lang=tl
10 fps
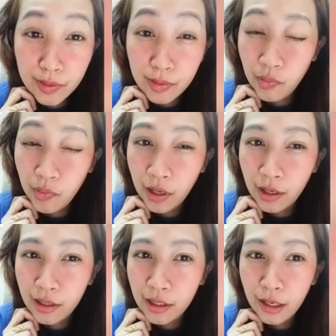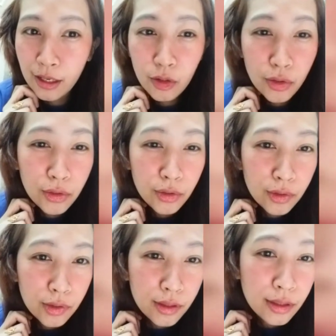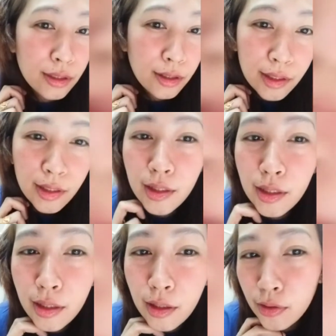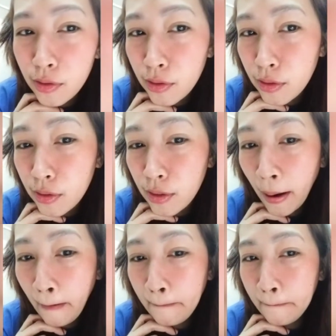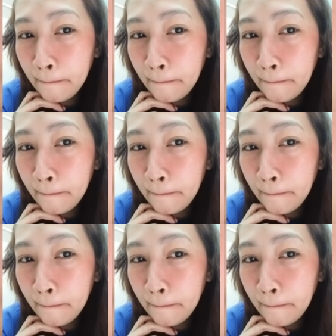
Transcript: Mm, bak, ganon. Ang ganda, oh.